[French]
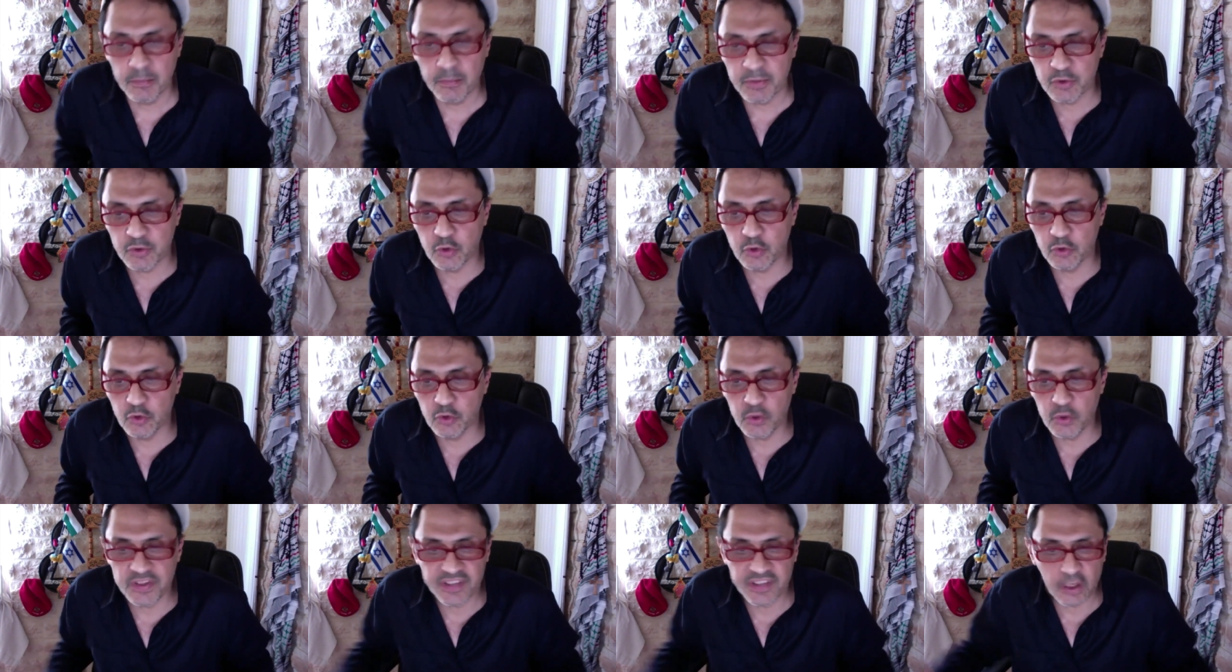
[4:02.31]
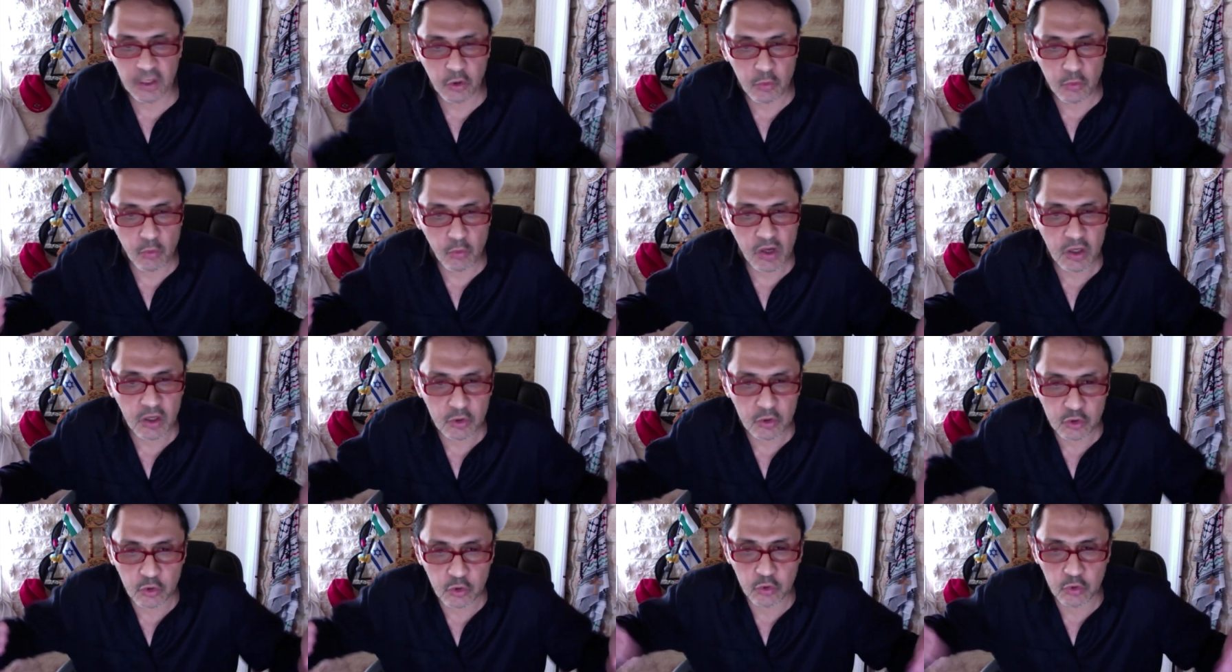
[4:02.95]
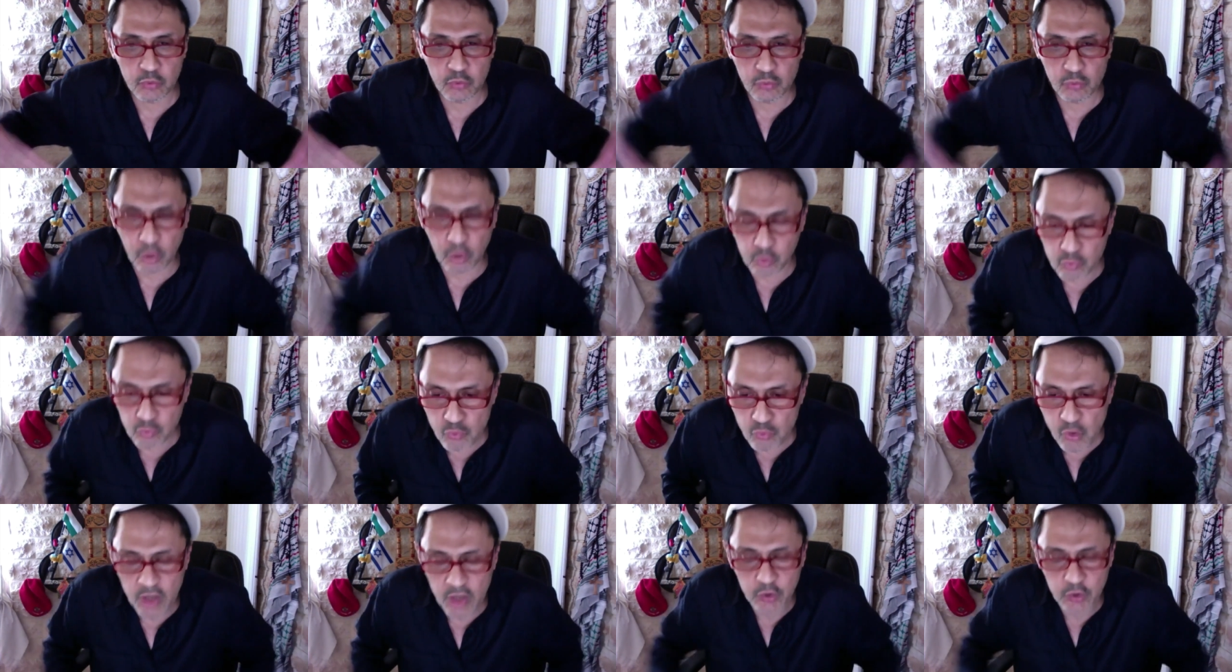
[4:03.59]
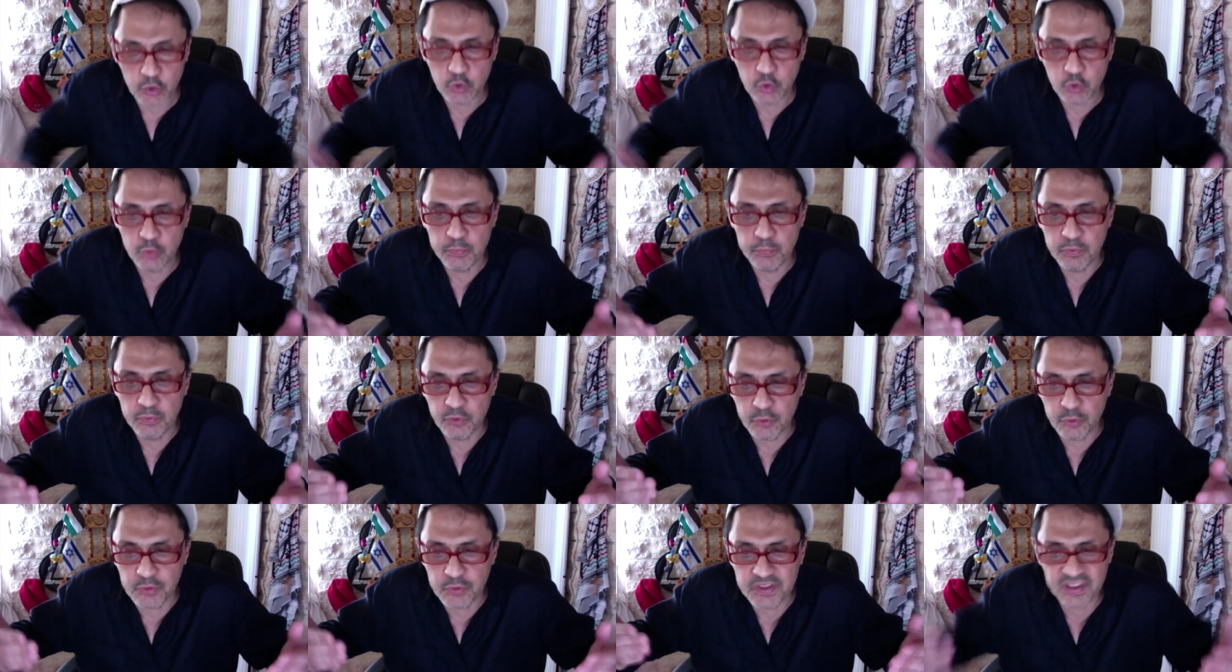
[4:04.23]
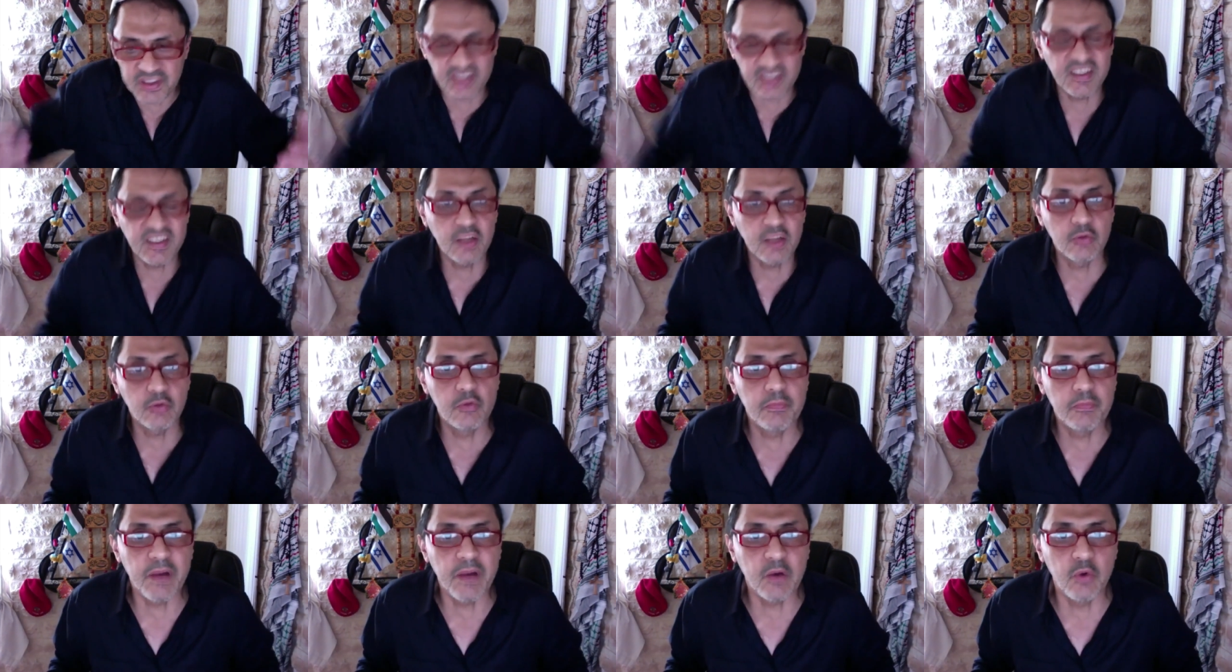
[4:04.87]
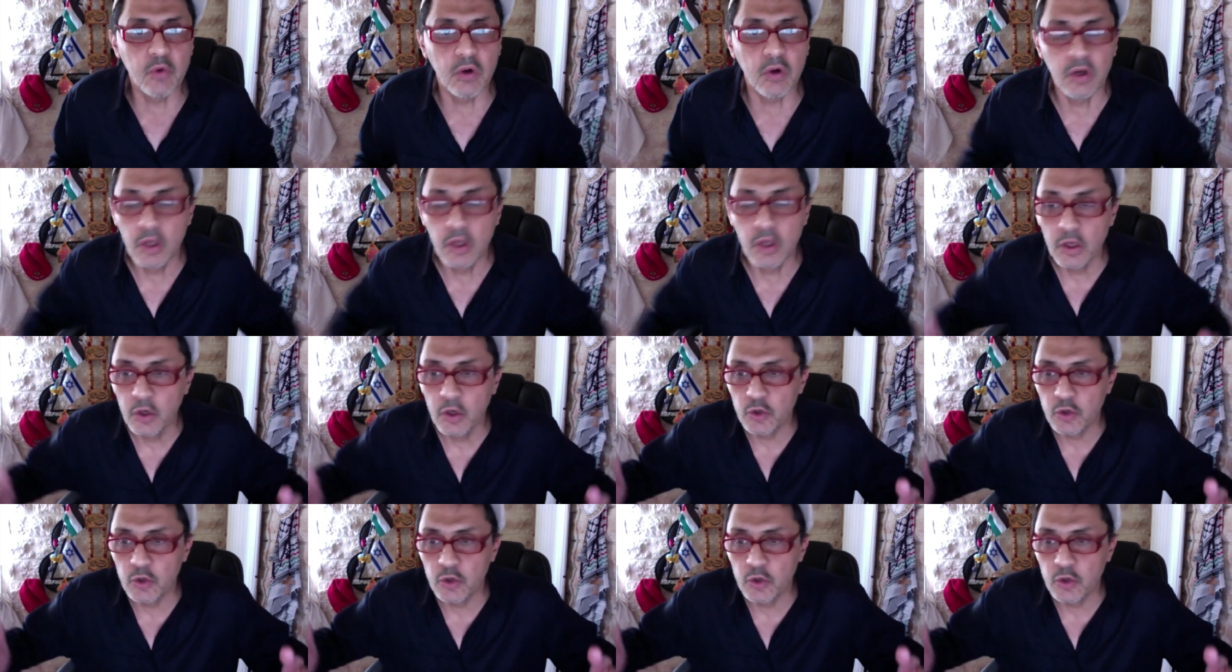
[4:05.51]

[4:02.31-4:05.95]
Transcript: Parce que Dieu, il sait que moi, je, moi, je suis, je suis sincère dans mon parcours.